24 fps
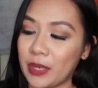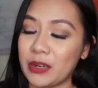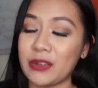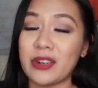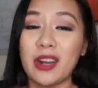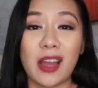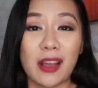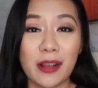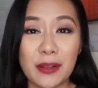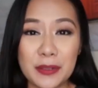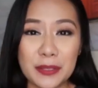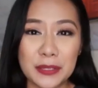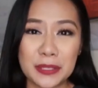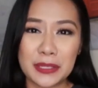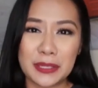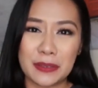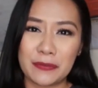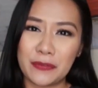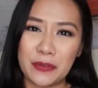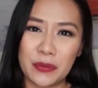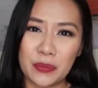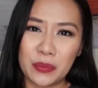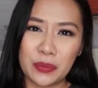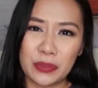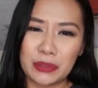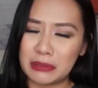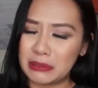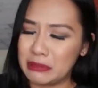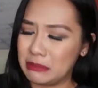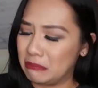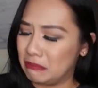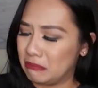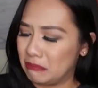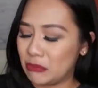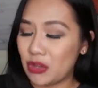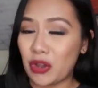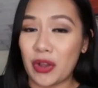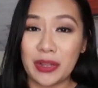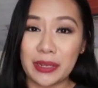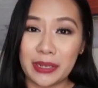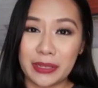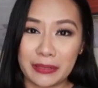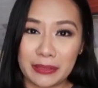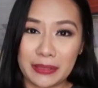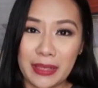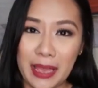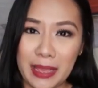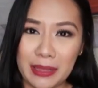rugs, if you would call
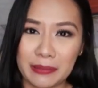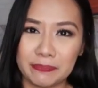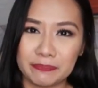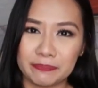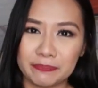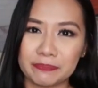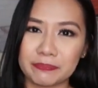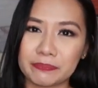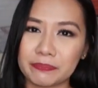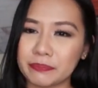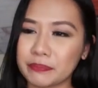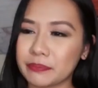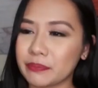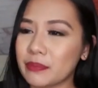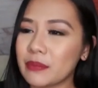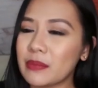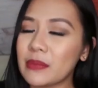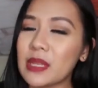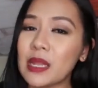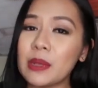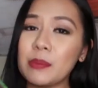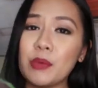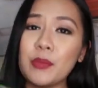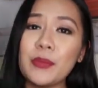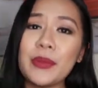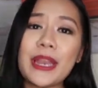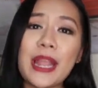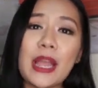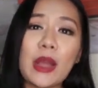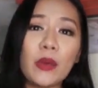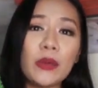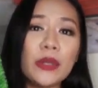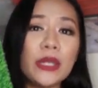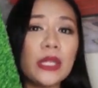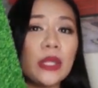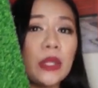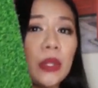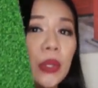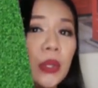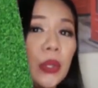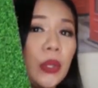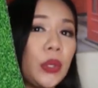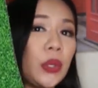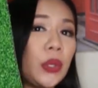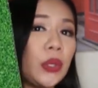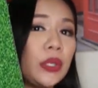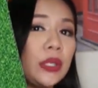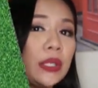it that. Pumili ako nito.
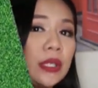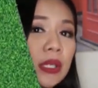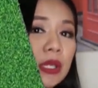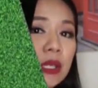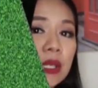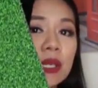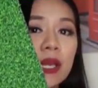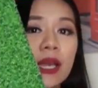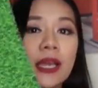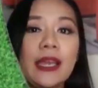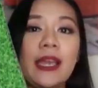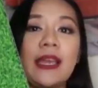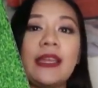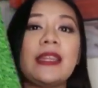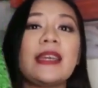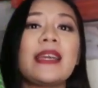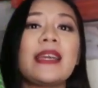Ayan,